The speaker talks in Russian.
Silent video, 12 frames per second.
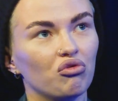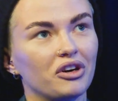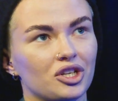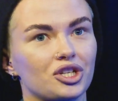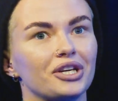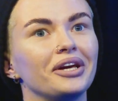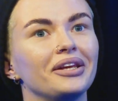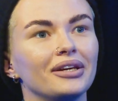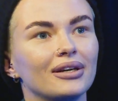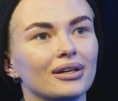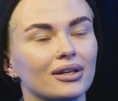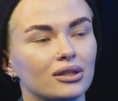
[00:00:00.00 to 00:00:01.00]

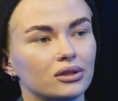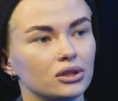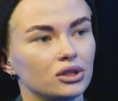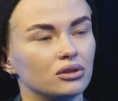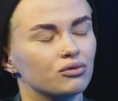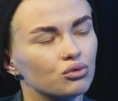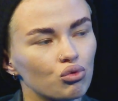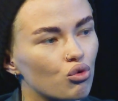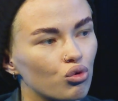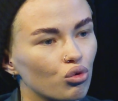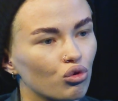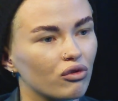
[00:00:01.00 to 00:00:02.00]
уважение к
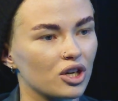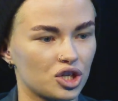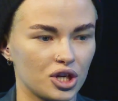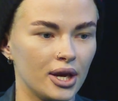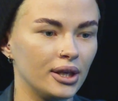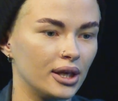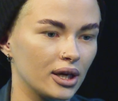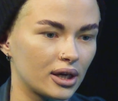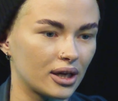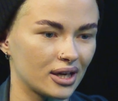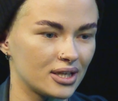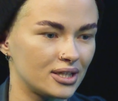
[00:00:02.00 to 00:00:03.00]
звуку, уважение к
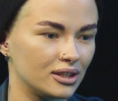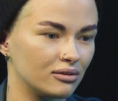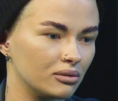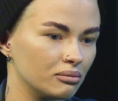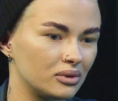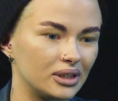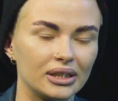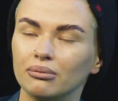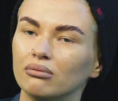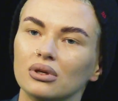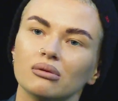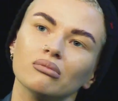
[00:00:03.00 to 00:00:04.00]
красивым
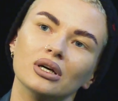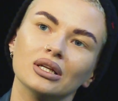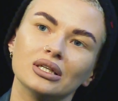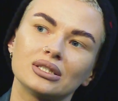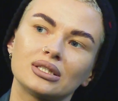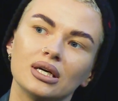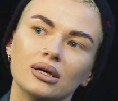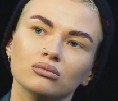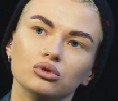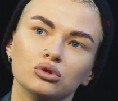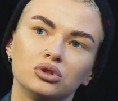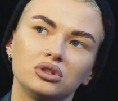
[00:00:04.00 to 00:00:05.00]
тембрам, голосам.
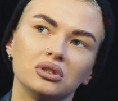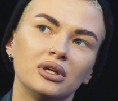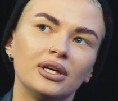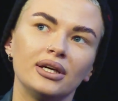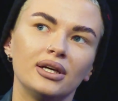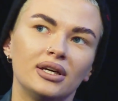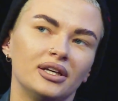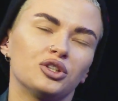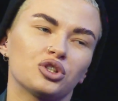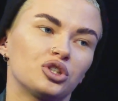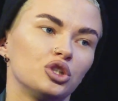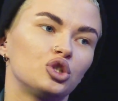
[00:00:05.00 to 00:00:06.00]
То есть
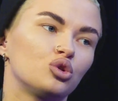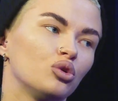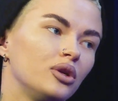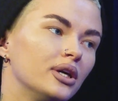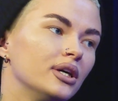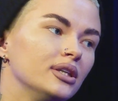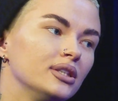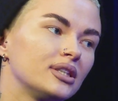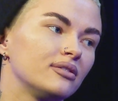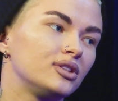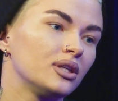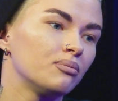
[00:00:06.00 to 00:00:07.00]
это же история не
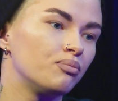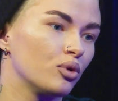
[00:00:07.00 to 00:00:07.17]
совсем